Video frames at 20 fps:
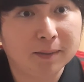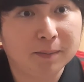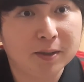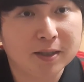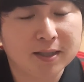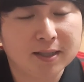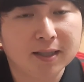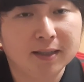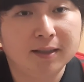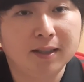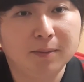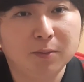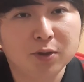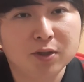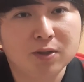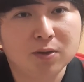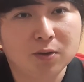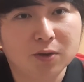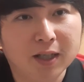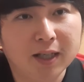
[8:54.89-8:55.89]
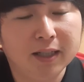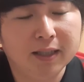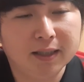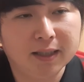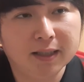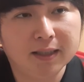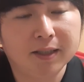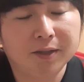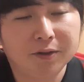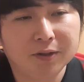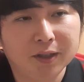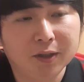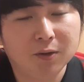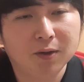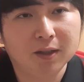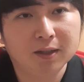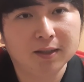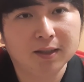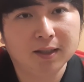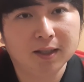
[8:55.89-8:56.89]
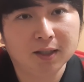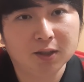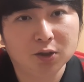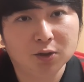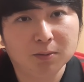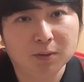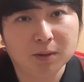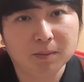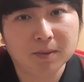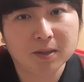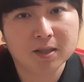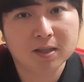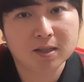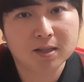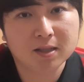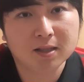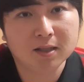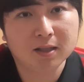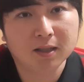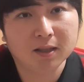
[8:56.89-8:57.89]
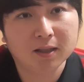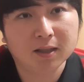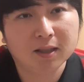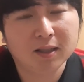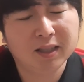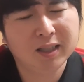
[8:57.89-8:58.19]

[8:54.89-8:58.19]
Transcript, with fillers: パスだったりもすごく入っていたので良かったなと思いますし、